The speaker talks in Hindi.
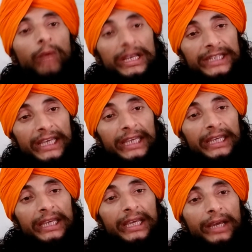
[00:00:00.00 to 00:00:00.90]
वैसे
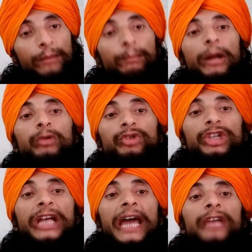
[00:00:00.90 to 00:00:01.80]
ही
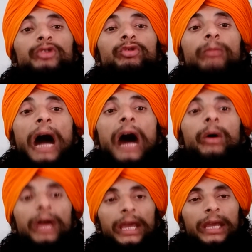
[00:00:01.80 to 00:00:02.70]
मनुष्य का एक
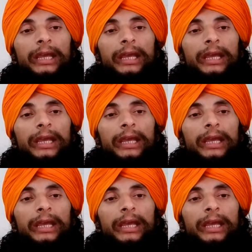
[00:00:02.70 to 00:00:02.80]
स्वभाव है